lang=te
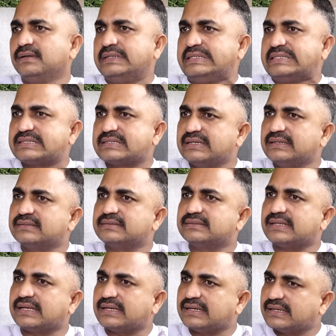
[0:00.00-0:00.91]
ఇన్సిడెంట్
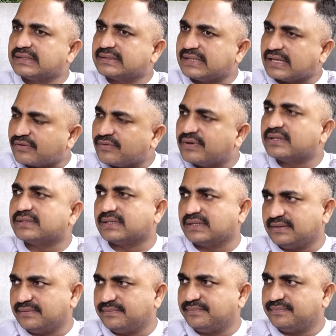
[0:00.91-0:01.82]
జరిగిన తర్వాత
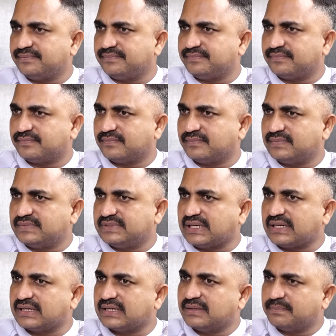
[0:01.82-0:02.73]

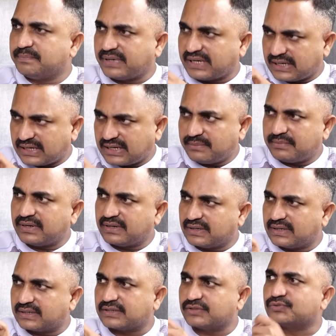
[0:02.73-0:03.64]
జరిగిన పరిణామాలు
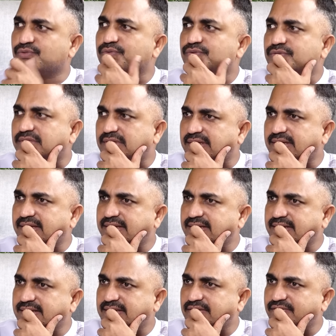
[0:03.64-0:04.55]
కనుక చూస్తే
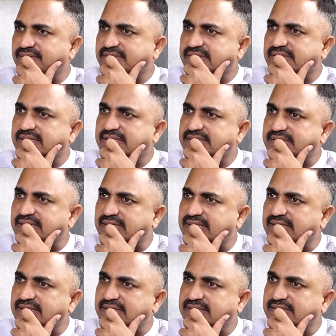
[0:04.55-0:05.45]
ఇన్వెస్టిగేషన్
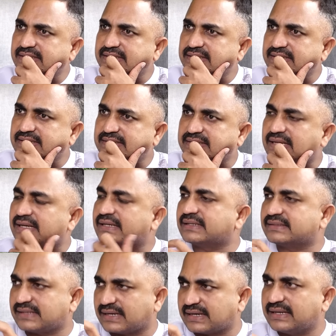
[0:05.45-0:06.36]
అనేది
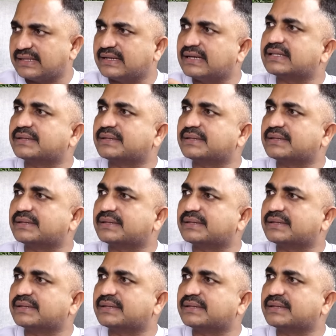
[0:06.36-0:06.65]
సరిగ్గా జరగలేదని